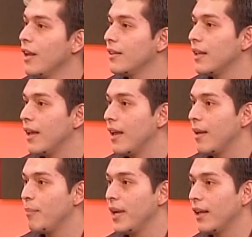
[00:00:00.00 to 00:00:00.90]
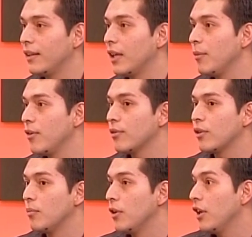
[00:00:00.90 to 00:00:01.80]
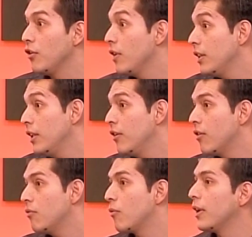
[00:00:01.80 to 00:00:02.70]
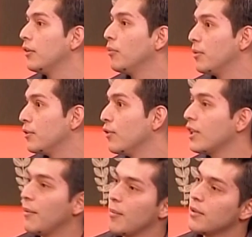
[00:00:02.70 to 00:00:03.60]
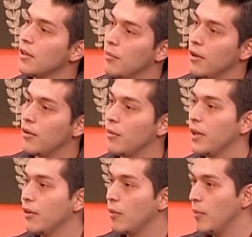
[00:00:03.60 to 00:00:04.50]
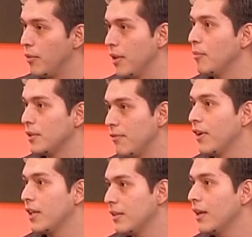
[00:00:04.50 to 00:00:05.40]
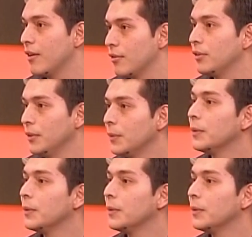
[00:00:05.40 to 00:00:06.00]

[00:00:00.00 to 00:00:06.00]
se emplean términos como niño índigo, cuando pues no sabemos a lo mejor bien cómo podemos diferenciarlos, ¿no?